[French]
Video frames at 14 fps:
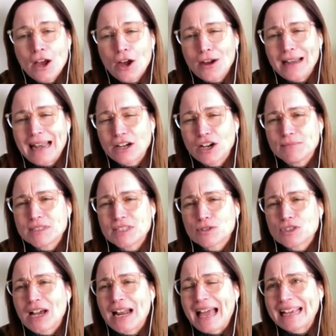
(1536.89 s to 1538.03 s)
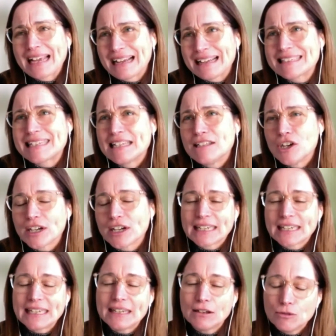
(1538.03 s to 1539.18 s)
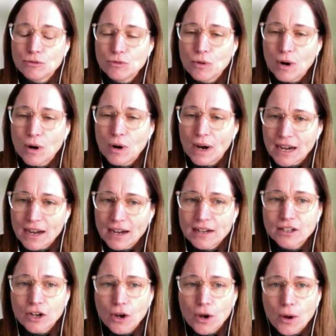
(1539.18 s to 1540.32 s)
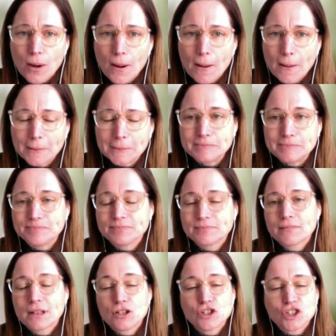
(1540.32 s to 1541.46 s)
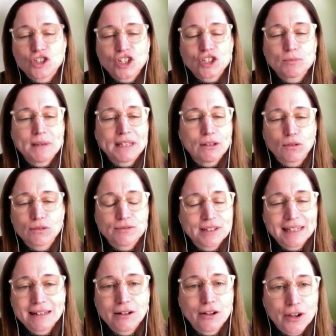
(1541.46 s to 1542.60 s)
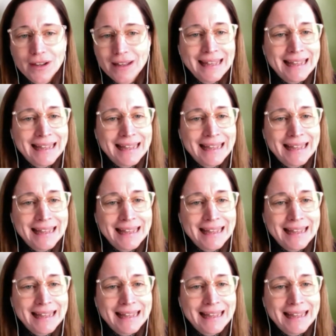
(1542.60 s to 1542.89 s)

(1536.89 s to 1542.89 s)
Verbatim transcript: euh, la Commission scolaire Grande Seigneurie ou encore, je cherche mes noms de ville,